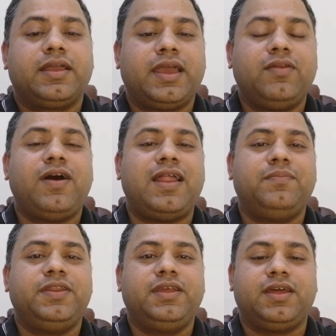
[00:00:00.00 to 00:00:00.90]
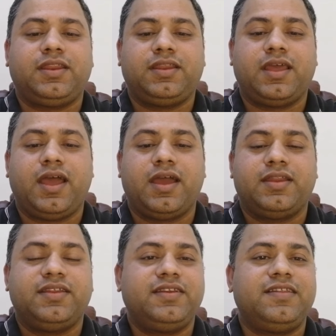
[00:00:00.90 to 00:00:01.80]
কেন আলবেনিয়ার
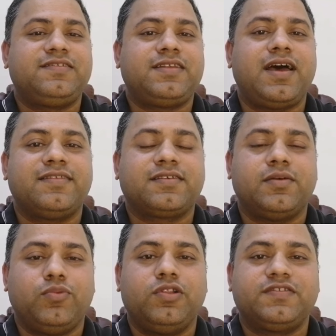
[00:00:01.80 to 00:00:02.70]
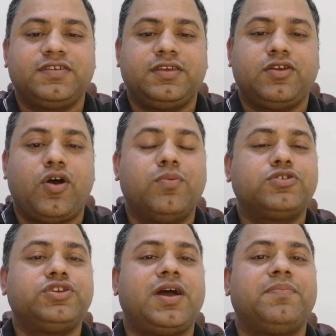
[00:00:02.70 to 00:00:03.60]
ডিটেলসটা আজকে বলছি
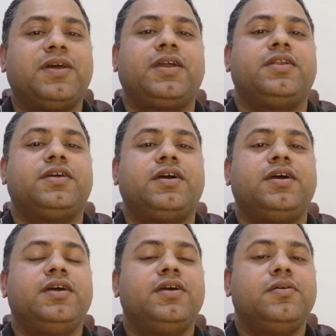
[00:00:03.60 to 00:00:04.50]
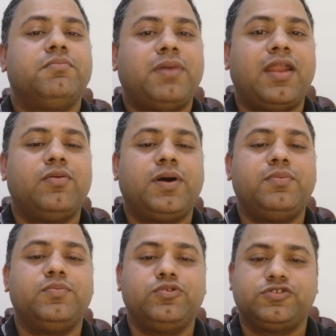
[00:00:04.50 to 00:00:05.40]
অবশ্যই আপনাকে এটা
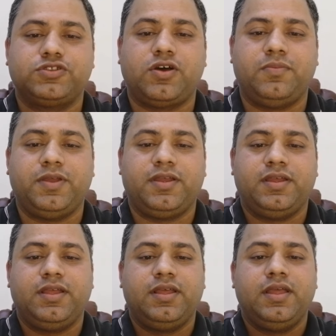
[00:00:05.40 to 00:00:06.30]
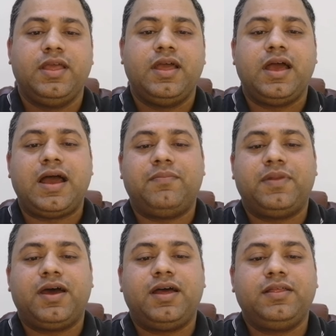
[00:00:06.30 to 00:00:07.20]
ভালোভাবে বুঝতে হবে
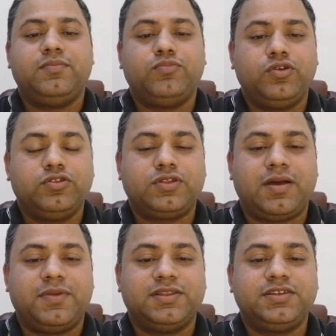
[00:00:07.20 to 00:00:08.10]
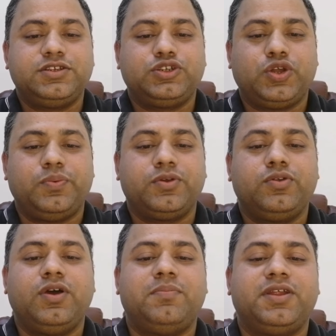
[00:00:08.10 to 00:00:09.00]
আমরা মূলত আমাদের যে
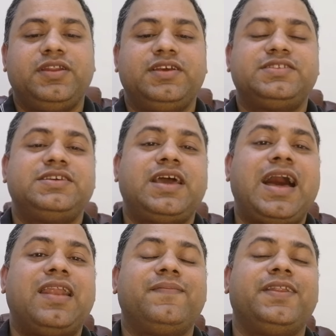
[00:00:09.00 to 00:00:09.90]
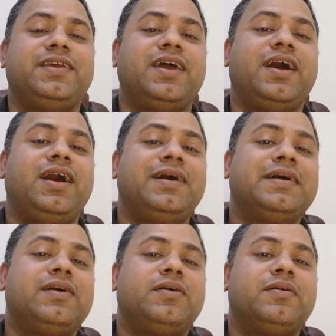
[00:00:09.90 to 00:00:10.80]
টপিকগুলো আমরা নিয়েছি আলবেনিয়া
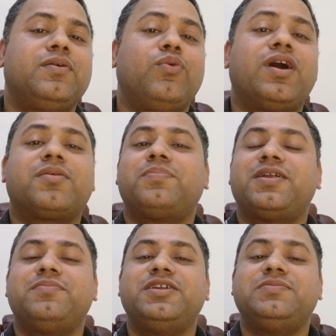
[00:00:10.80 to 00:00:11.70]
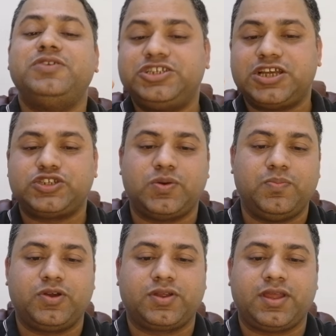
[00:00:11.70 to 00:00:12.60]
ওয়ার্ক পারমিট ভিসা
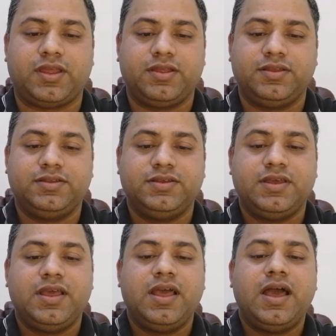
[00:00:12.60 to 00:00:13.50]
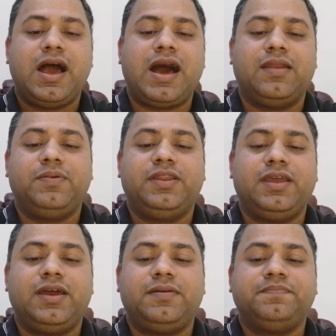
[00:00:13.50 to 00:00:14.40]
সম্পর্কে
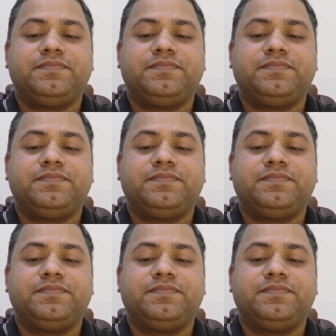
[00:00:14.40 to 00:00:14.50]
আলবেনিয়া